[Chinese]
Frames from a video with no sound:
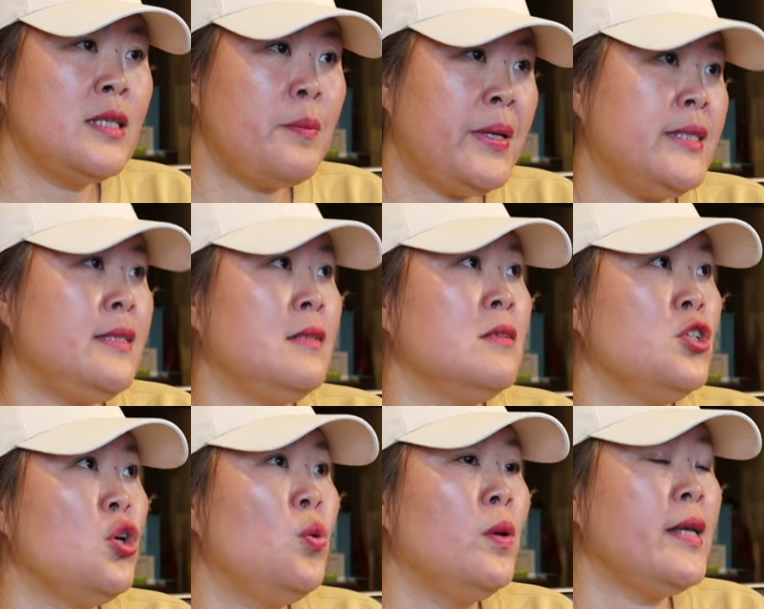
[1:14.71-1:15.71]
在北京
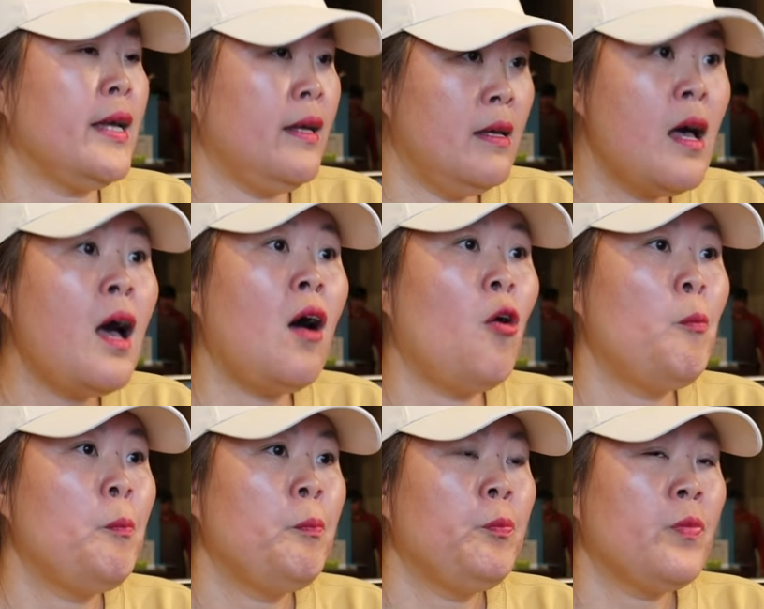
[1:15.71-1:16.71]
生活的也很好，
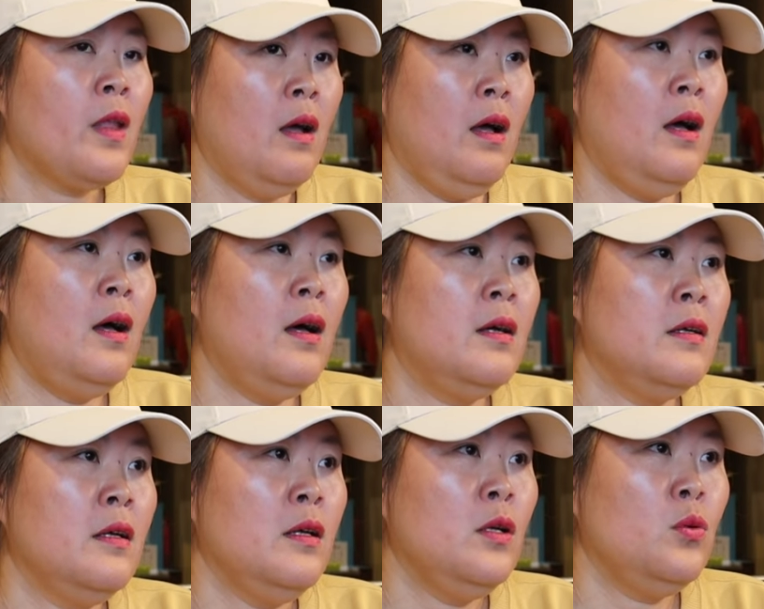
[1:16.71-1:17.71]
呃，
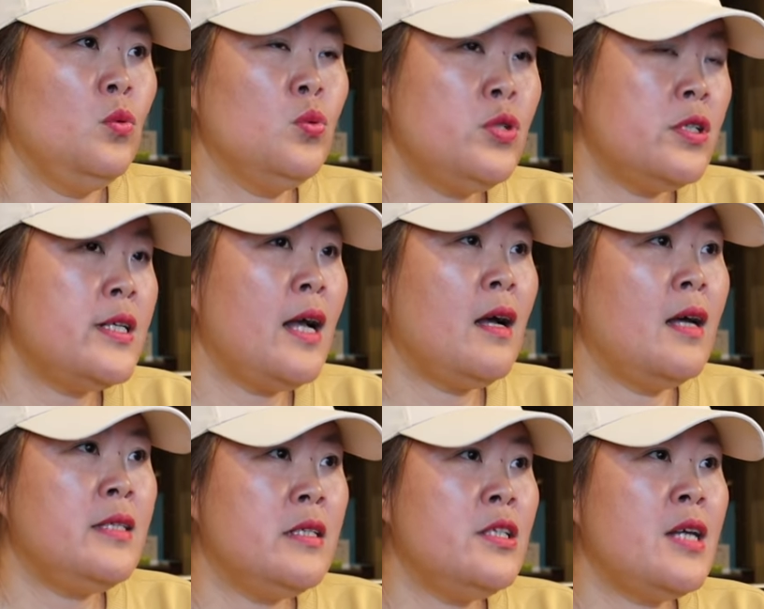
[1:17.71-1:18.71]
物质上啊、
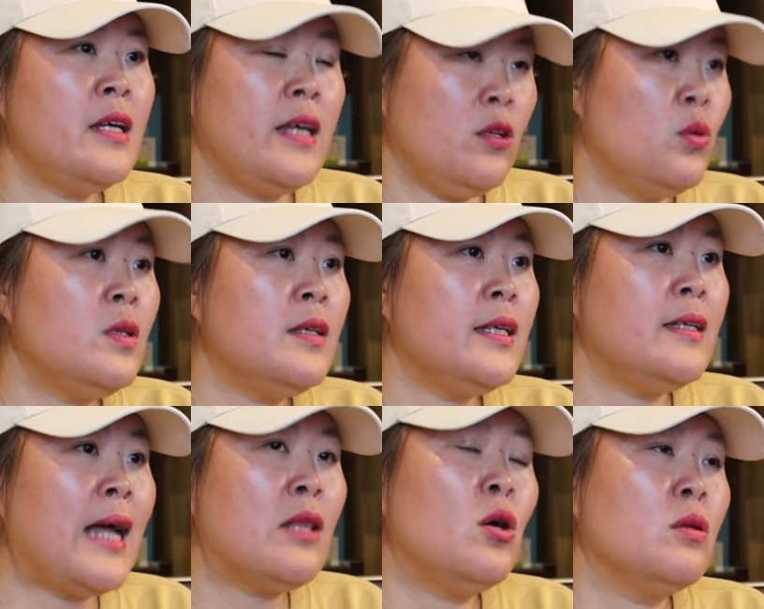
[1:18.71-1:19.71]
精神上也都可以
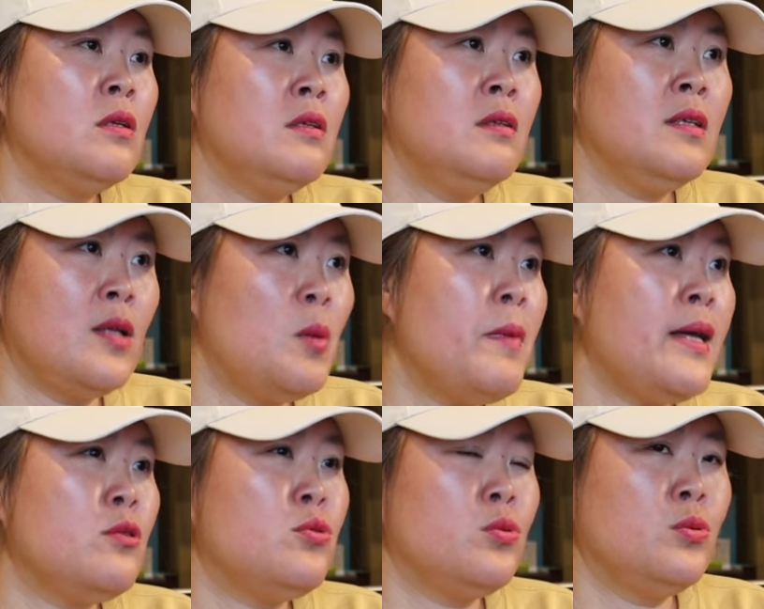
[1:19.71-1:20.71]
达到得到
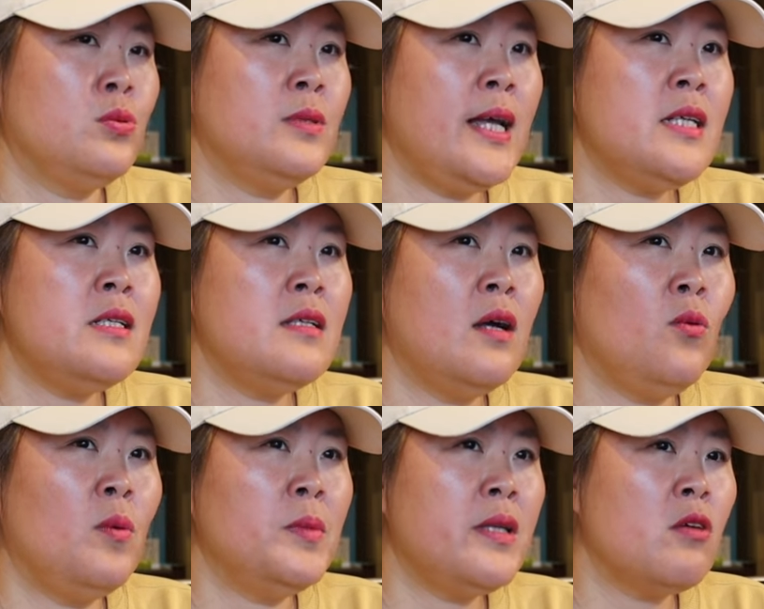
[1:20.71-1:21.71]
满足。但是呢，
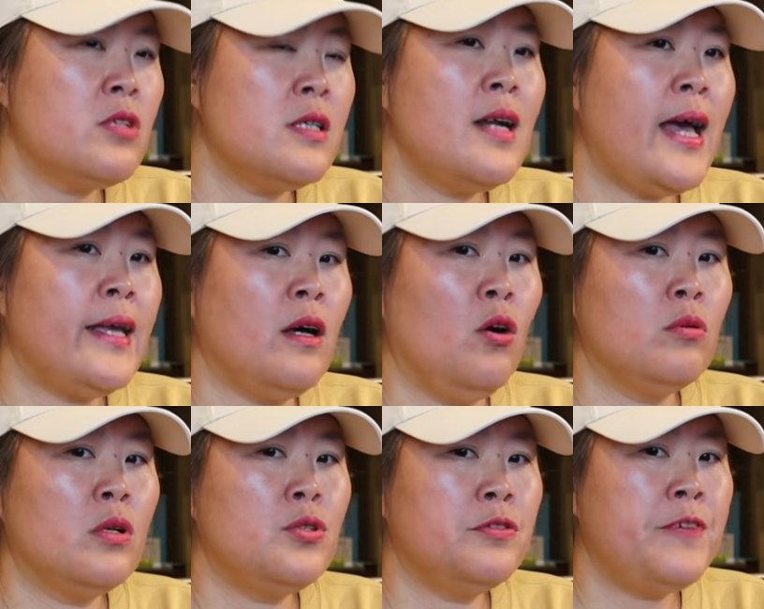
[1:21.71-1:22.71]
我们到这儿来以后
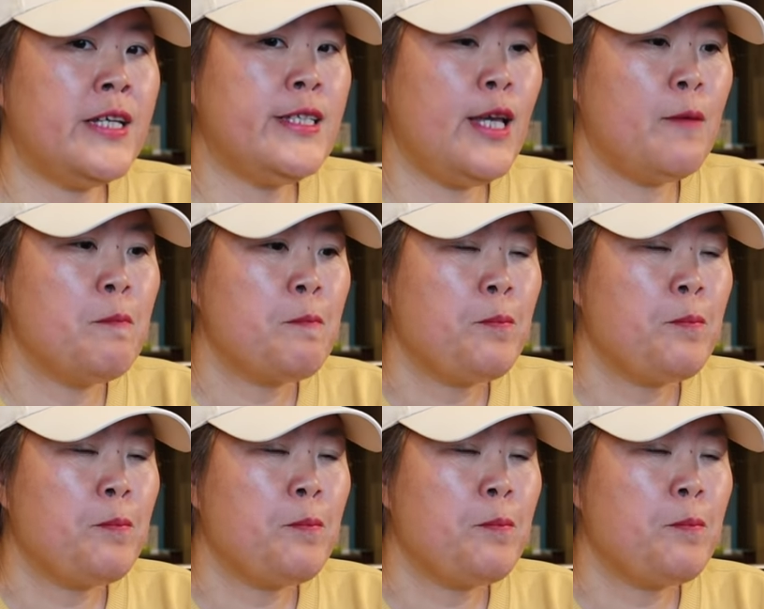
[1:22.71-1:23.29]
呢，就发现，